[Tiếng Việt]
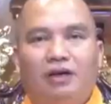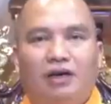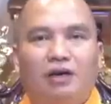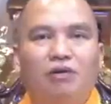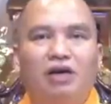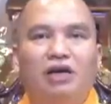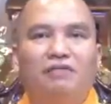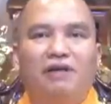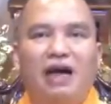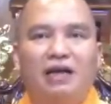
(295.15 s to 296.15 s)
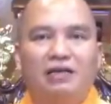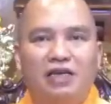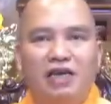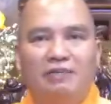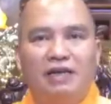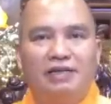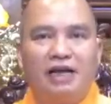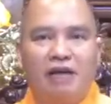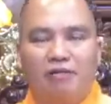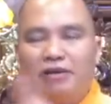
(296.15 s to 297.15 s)
không cần phải xê bên
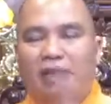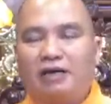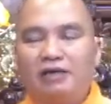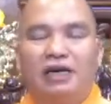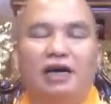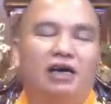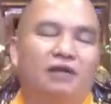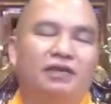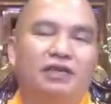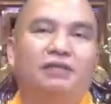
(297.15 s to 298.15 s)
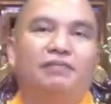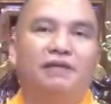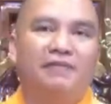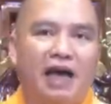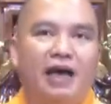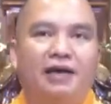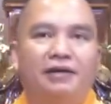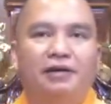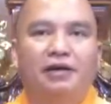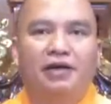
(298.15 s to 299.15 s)
trái cũng chẳng chẳng cần phải dịch bên phải
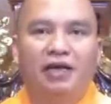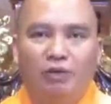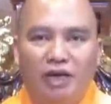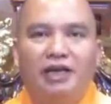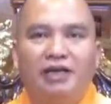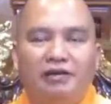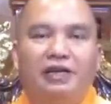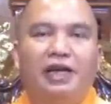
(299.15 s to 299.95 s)
để nguyên đấy cho thầy